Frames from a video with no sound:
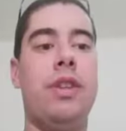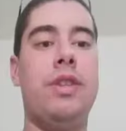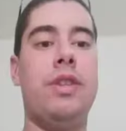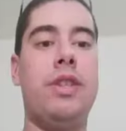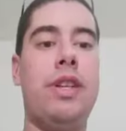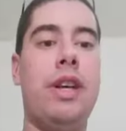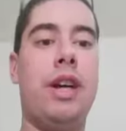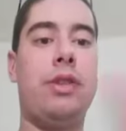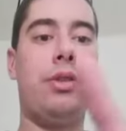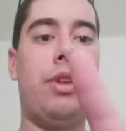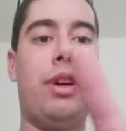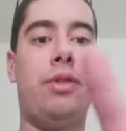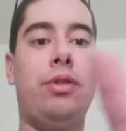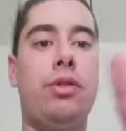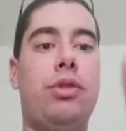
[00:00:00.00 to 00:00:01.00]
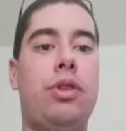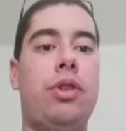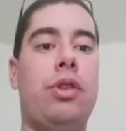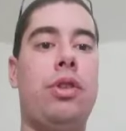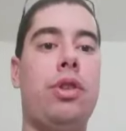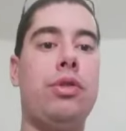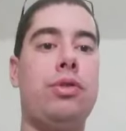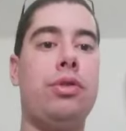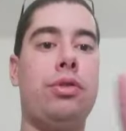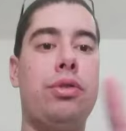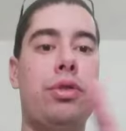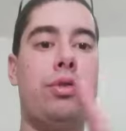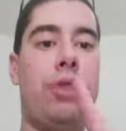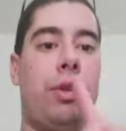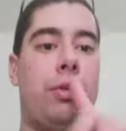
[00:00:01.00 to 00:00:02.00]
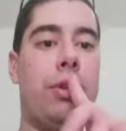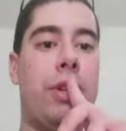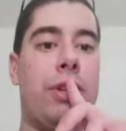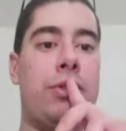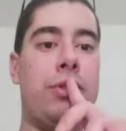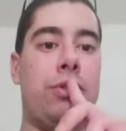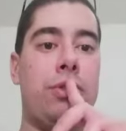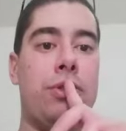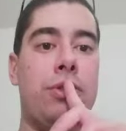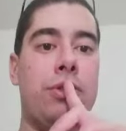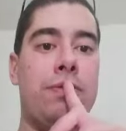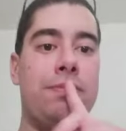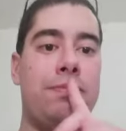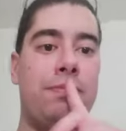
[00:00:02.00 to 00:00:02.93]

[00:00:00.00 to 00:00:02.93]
Si, attendez, avant de clore ce truc, je vais revenir sur autre chose.